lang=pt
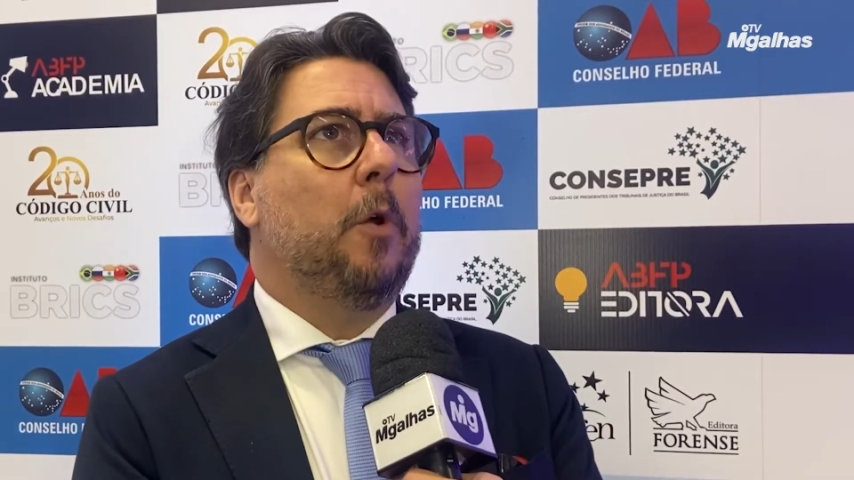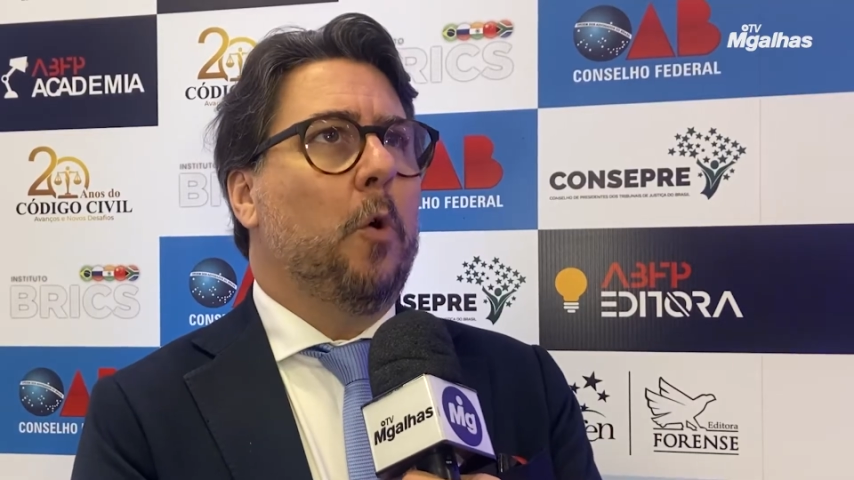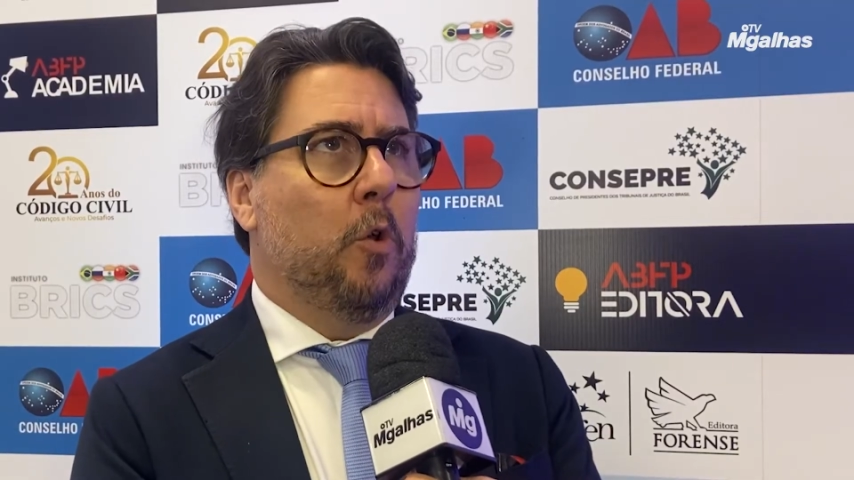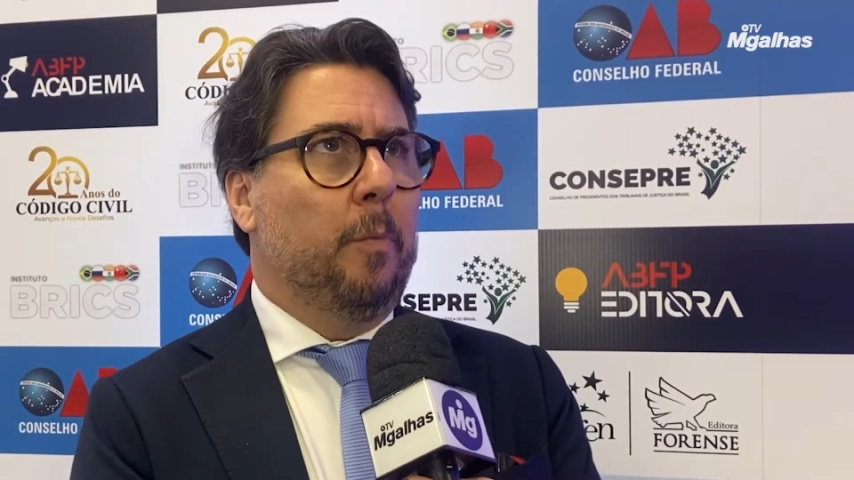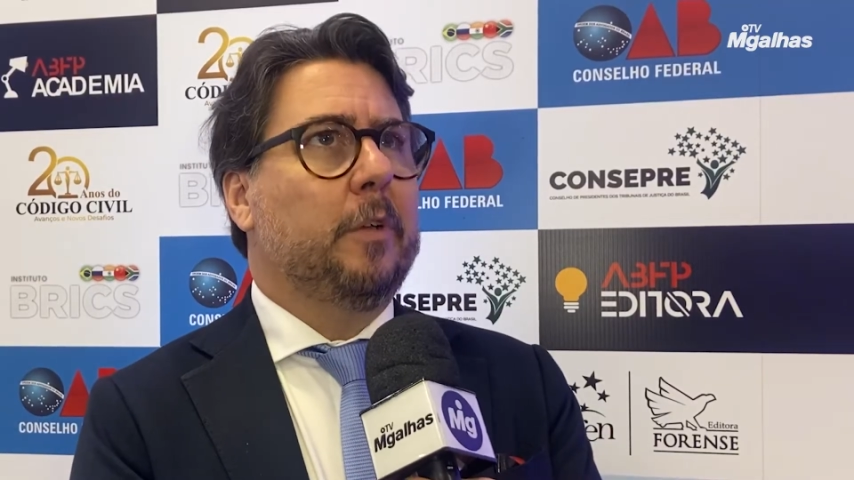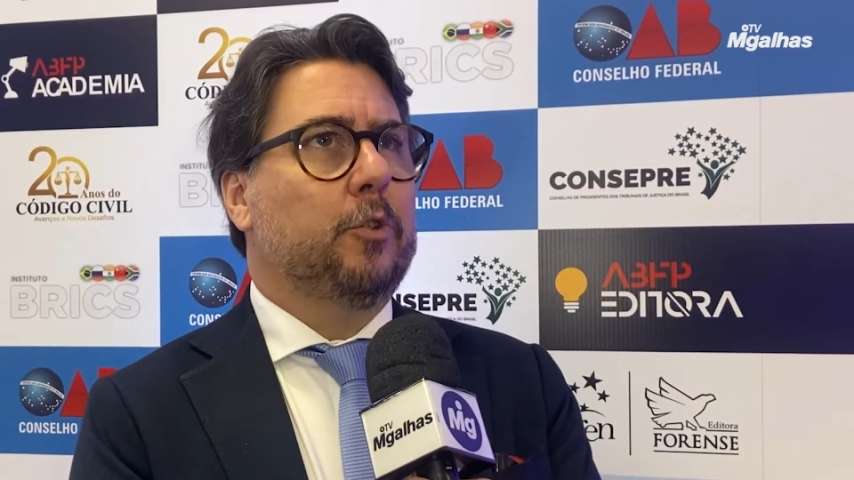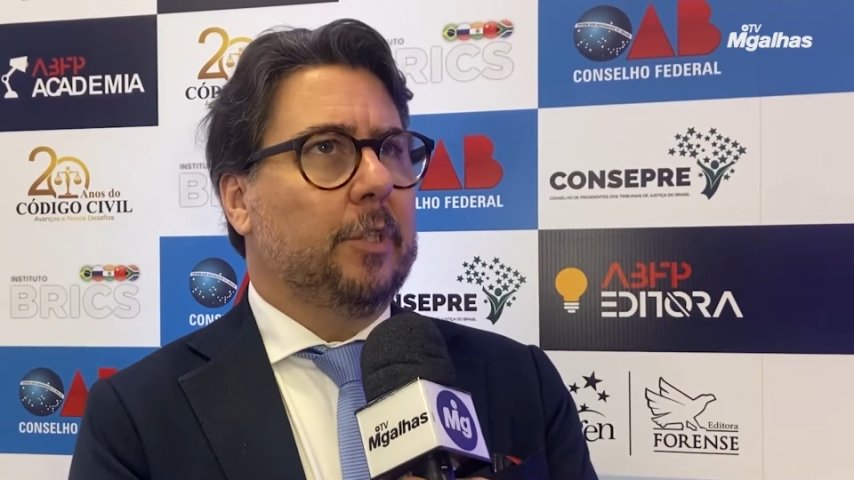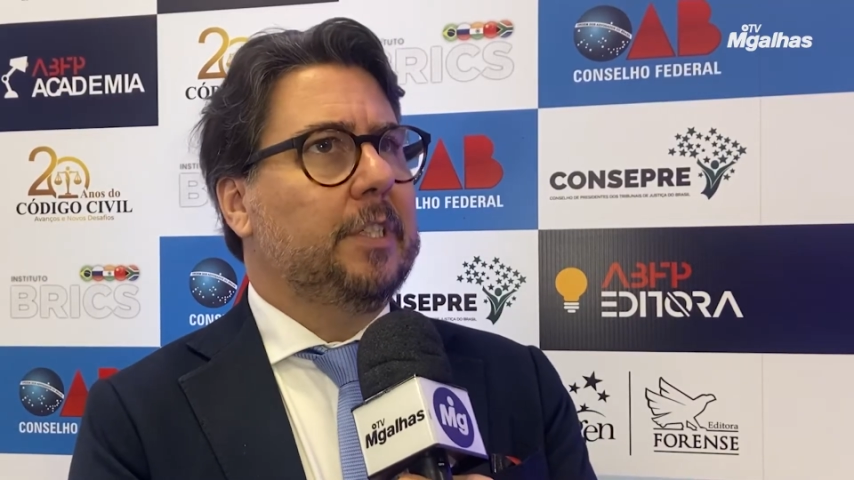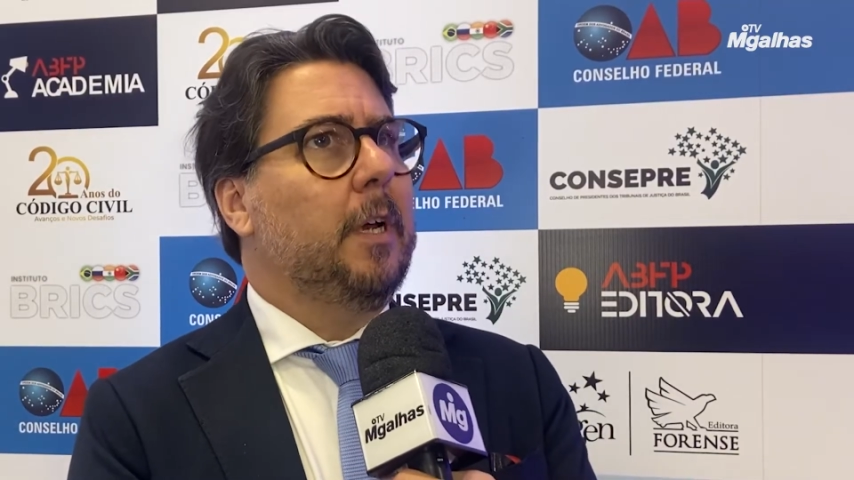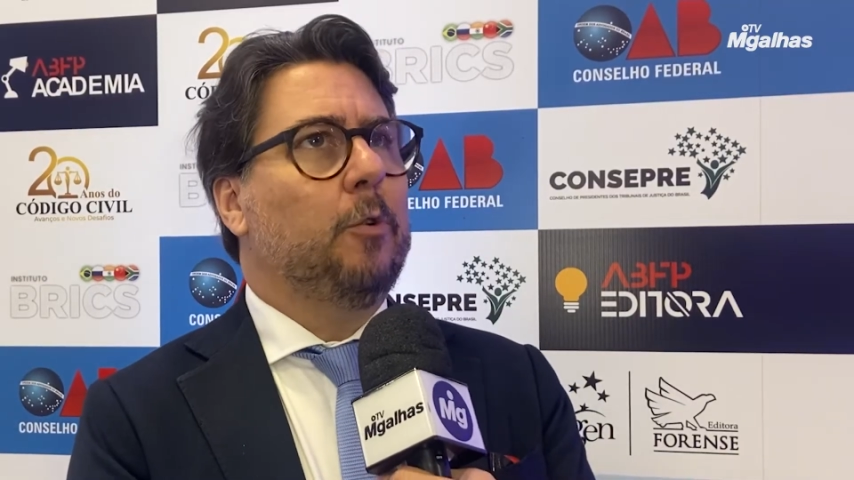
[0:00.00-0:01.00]
econômico e
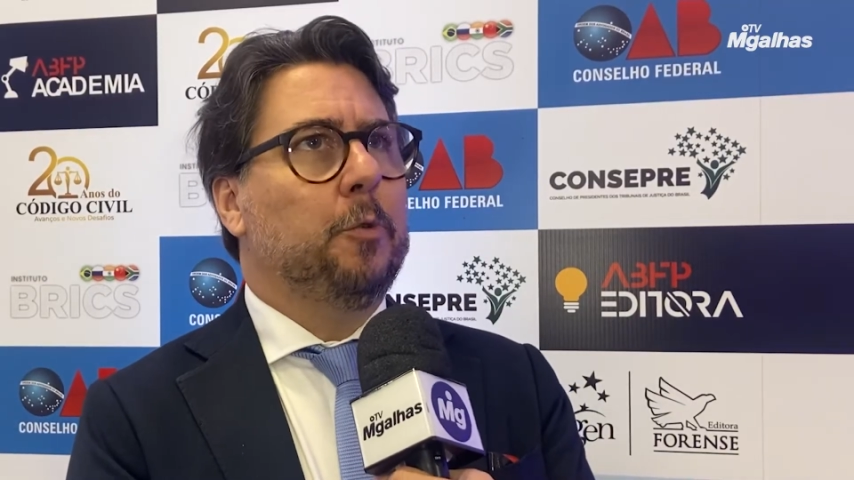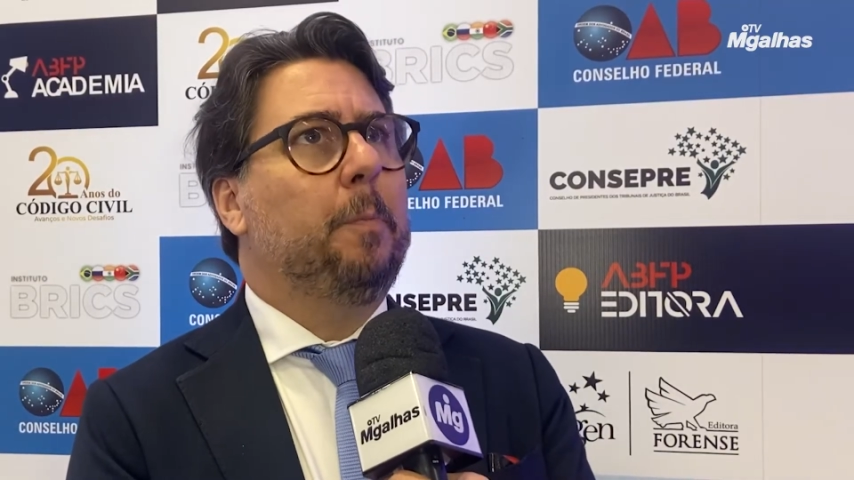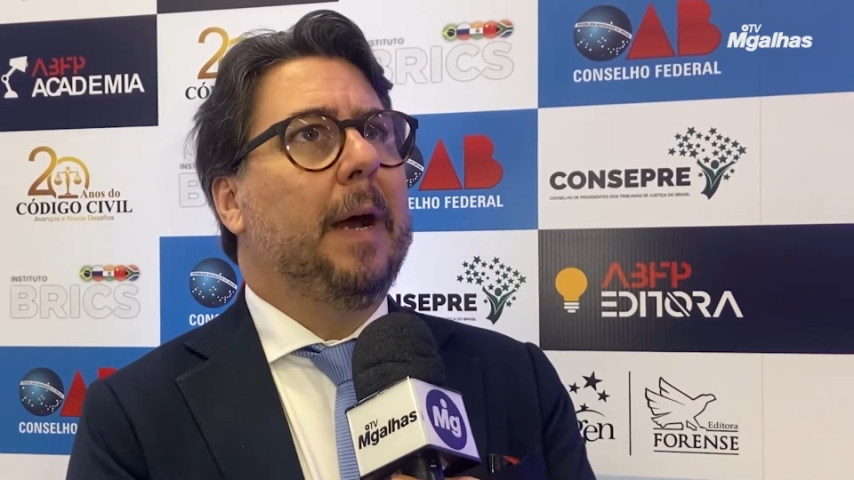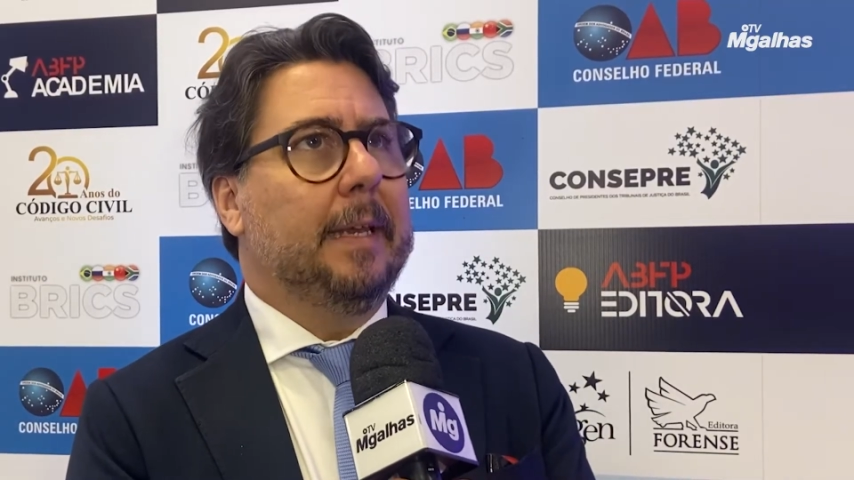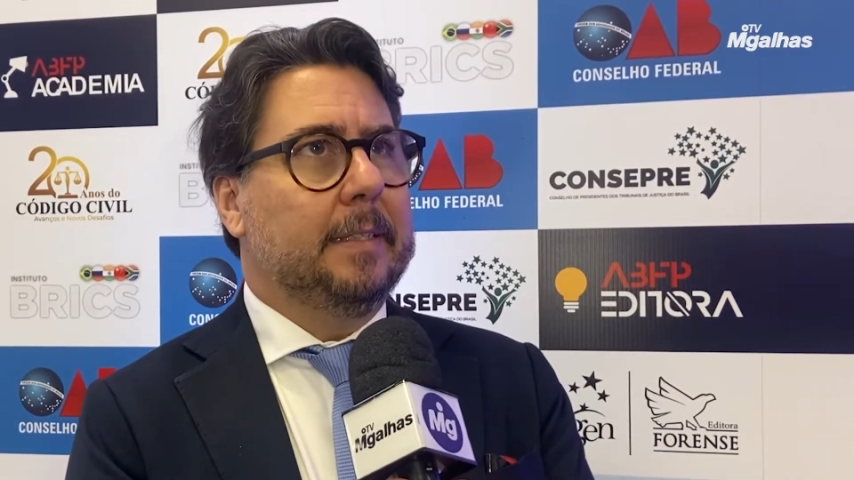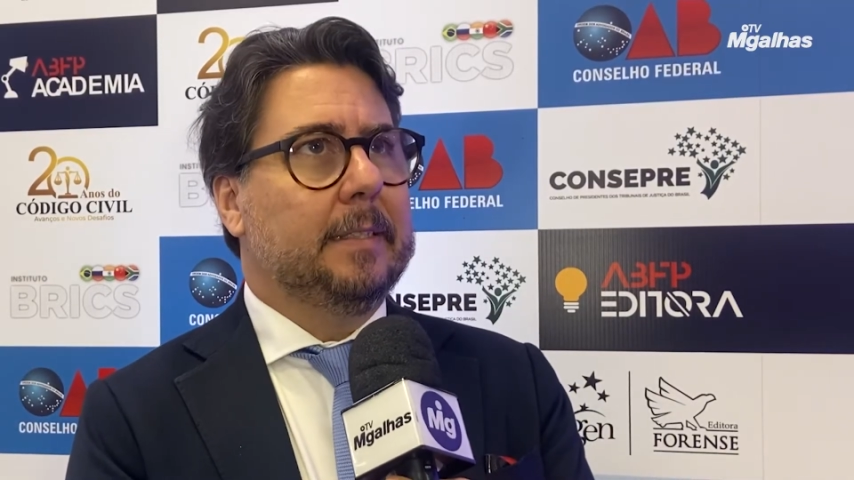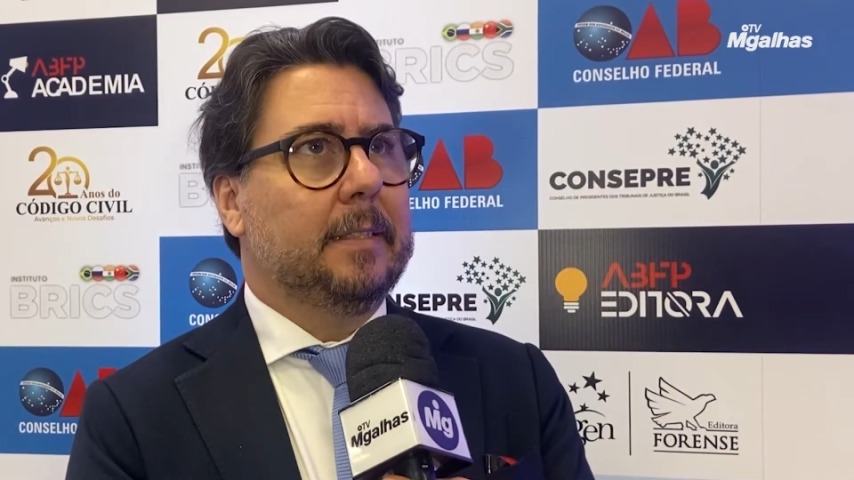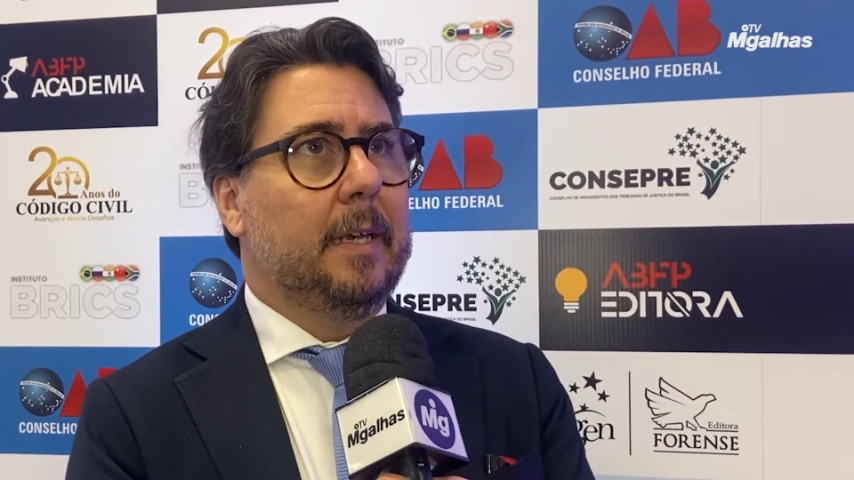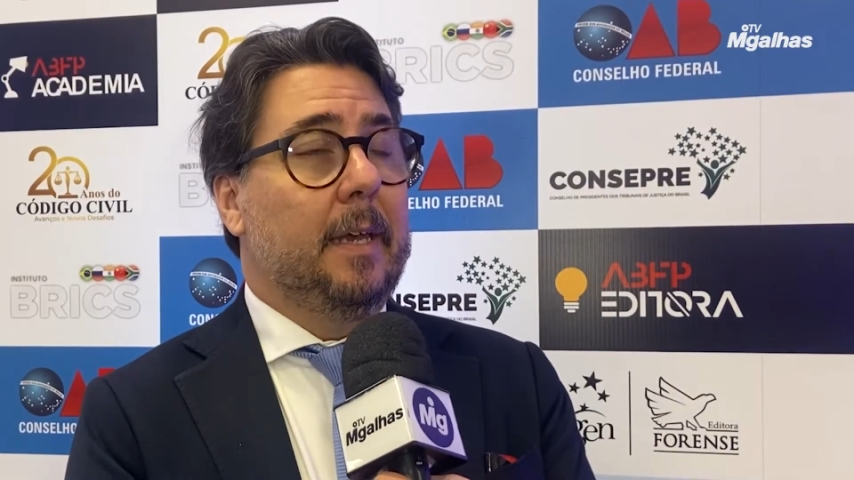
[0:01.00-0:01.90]
social de um país.